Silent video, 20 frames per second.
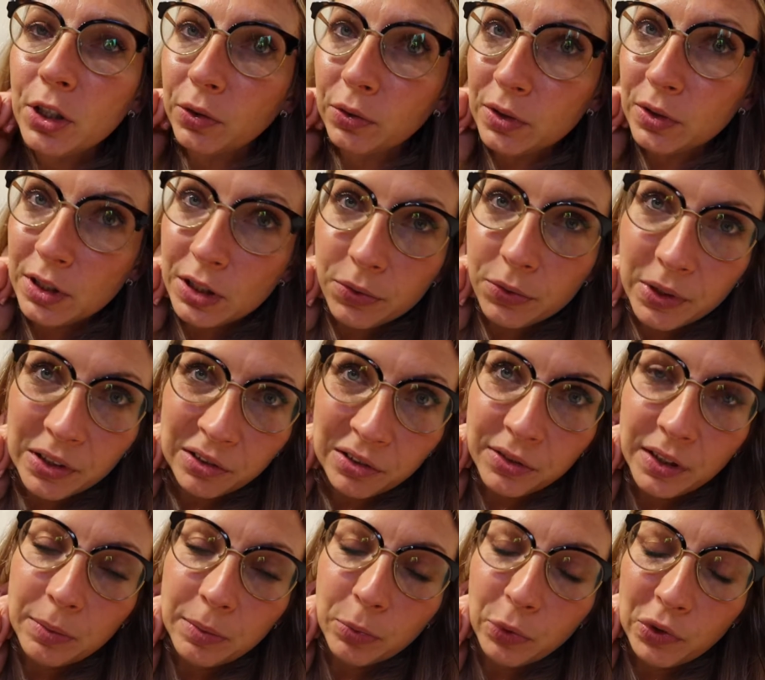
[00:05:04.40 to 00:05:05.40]
continué en
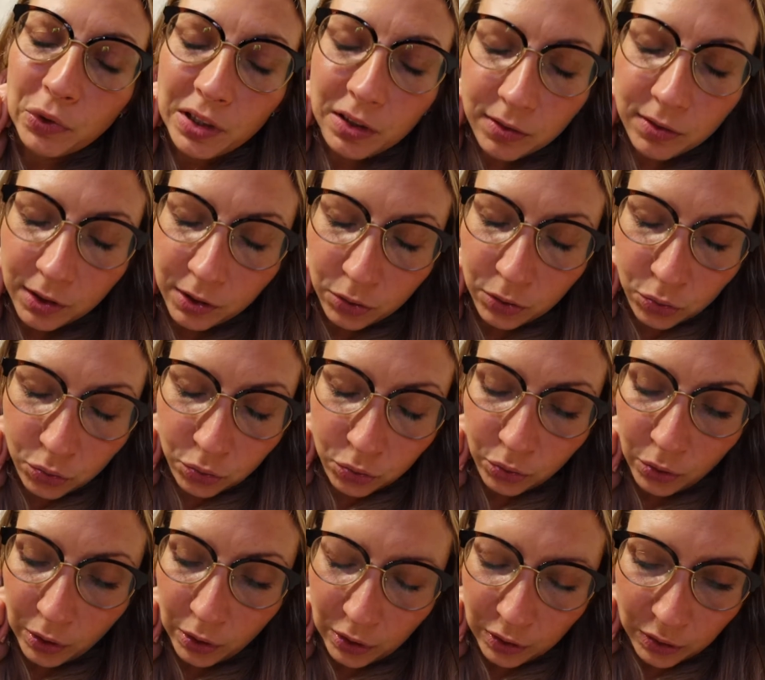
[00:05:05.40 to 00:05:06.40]
fait mon livre
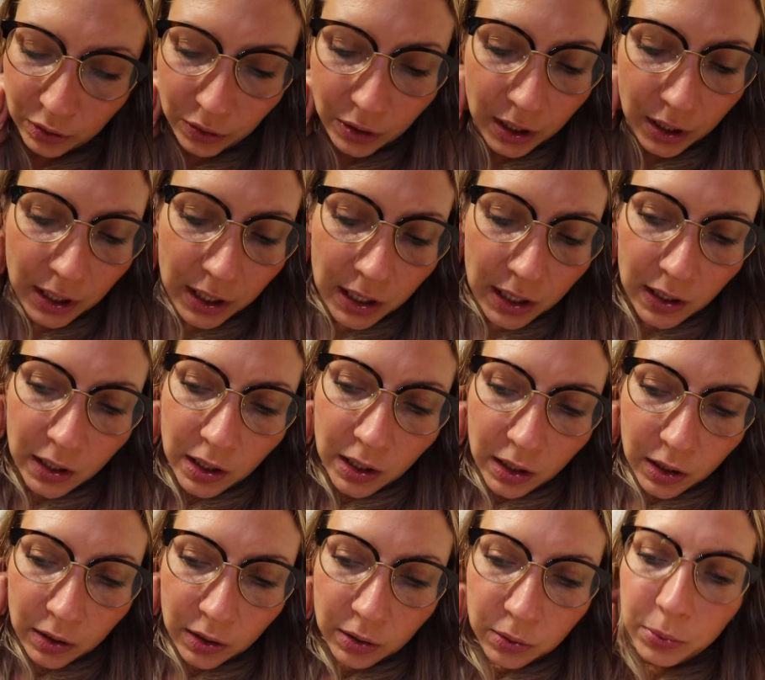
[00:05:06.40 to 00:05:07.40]
sur
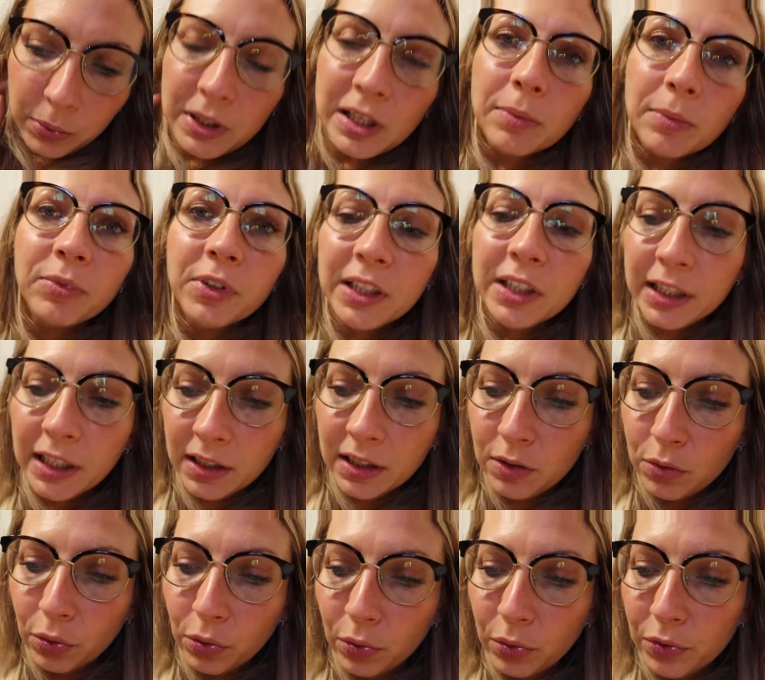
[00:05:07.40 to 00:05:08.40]
euh, William Finnegan
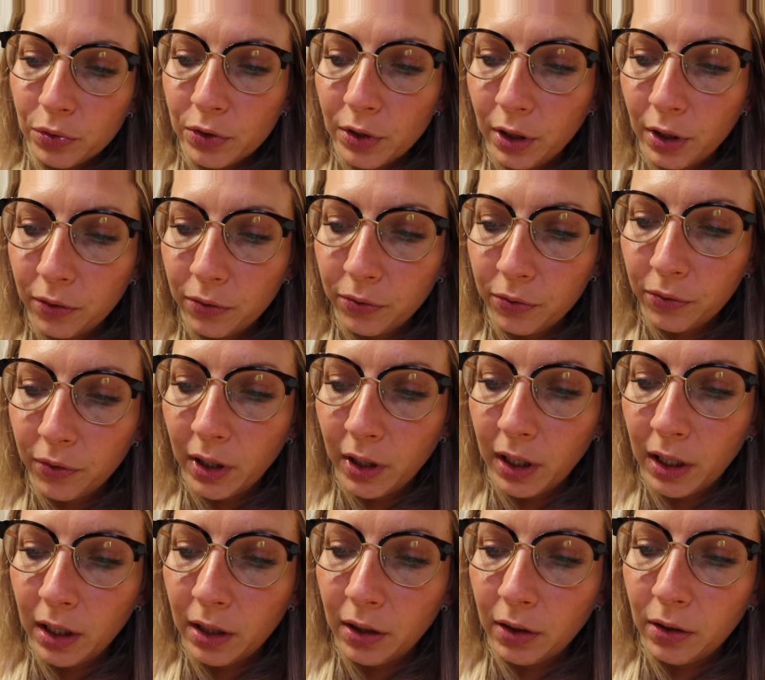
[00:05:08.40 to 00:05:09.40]
sur le surf
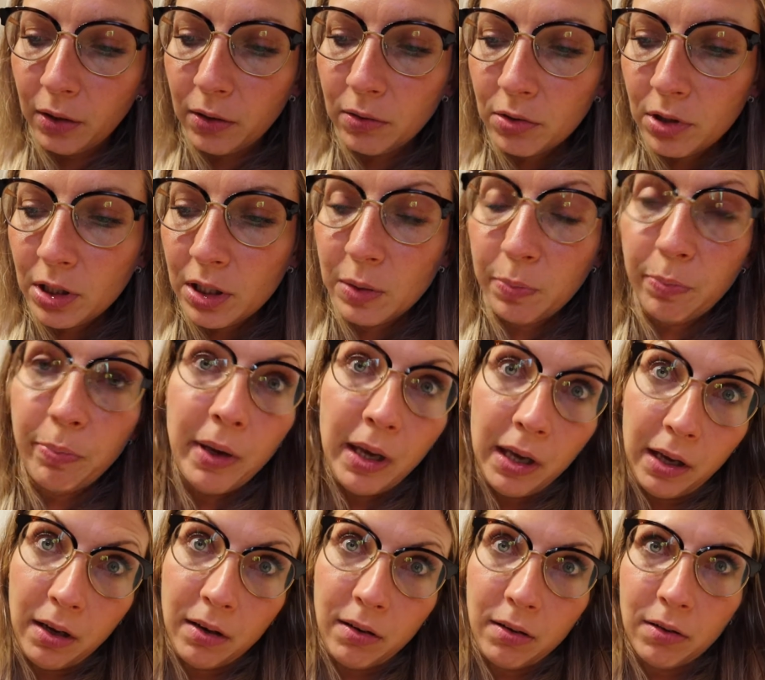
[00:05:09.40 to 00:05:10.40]
et euh,
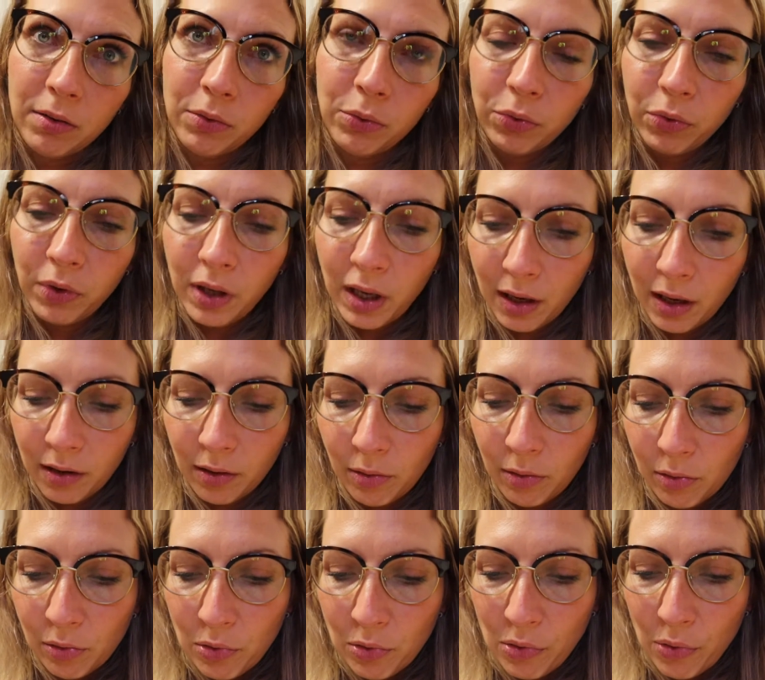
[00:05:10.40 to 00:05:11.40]
j'espère en tout cas
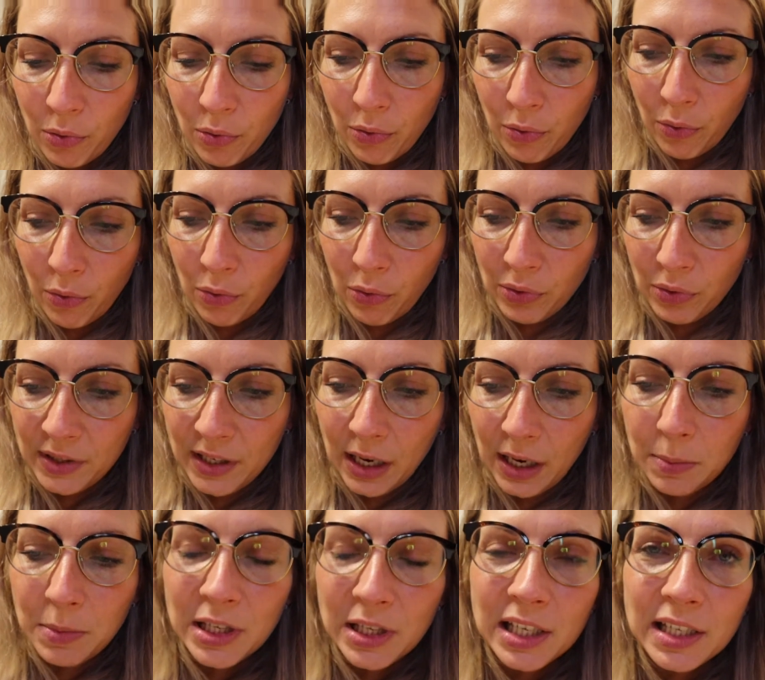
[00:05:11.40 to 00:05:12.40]
le euh,
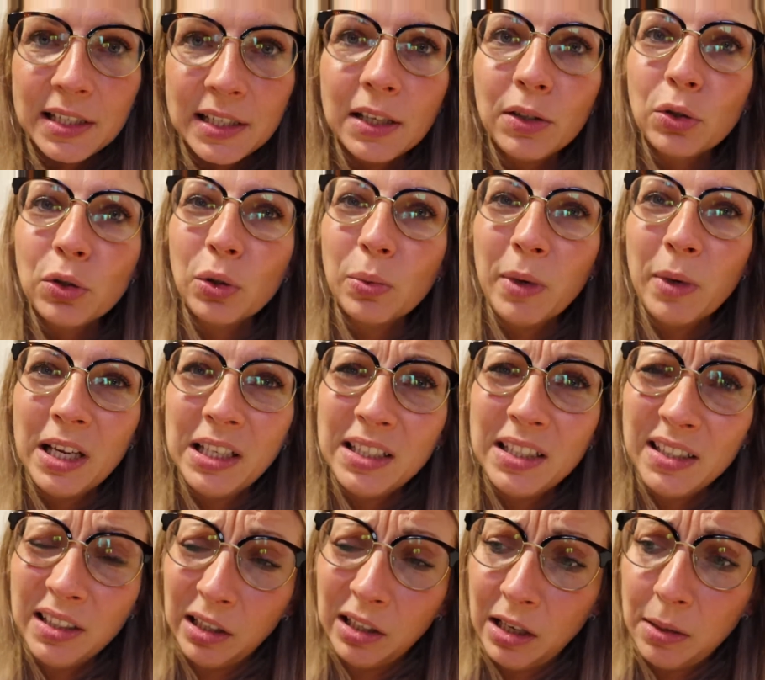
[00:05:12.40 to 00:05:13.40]
terminer cette semaine.
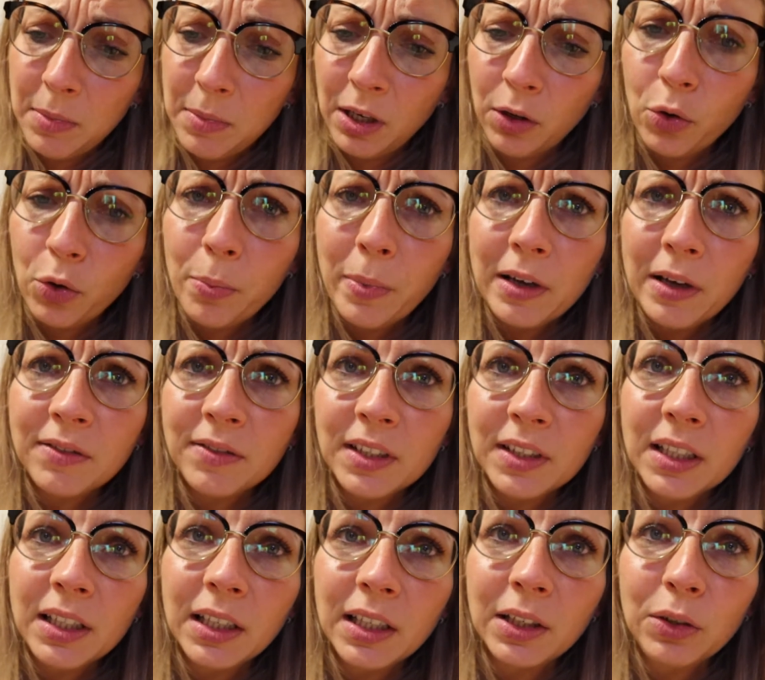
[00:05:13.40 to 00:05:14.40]
C'est quand même un gros
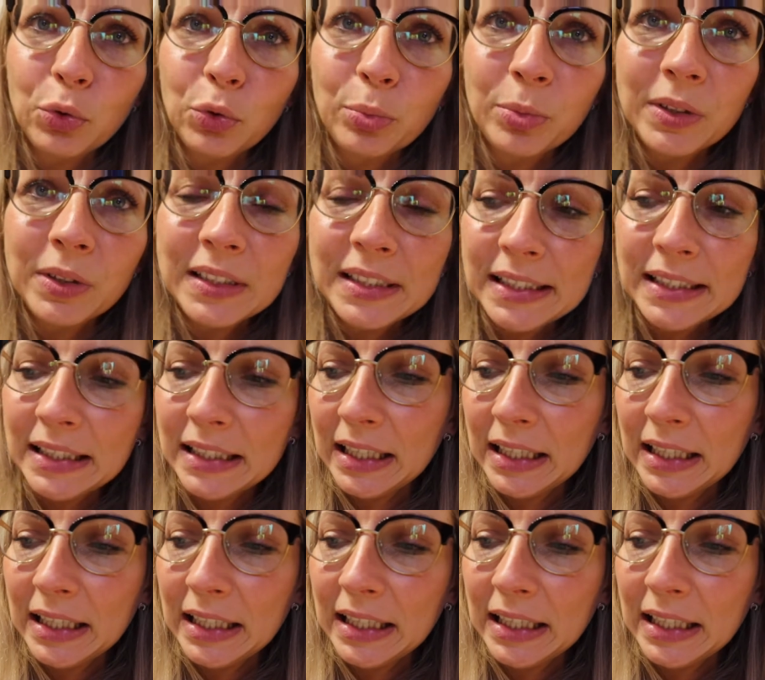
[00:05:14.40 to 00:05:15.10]
pavé écrit tout petit